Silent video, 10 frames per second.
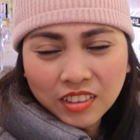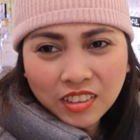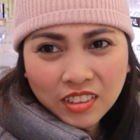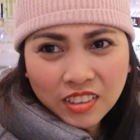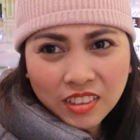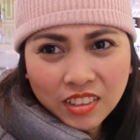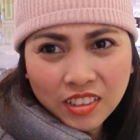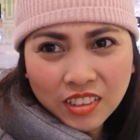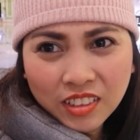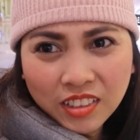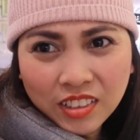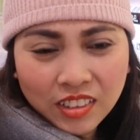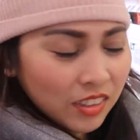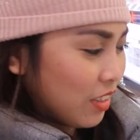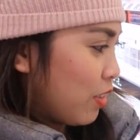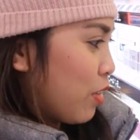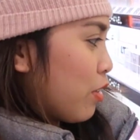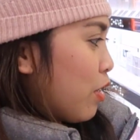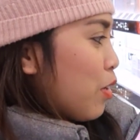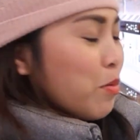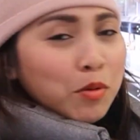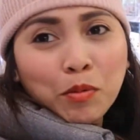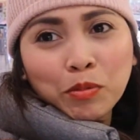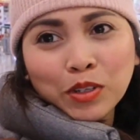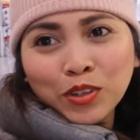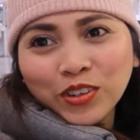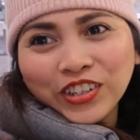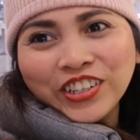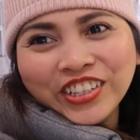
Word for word: Yan? Sarap din. Tingnan mo naman presyo.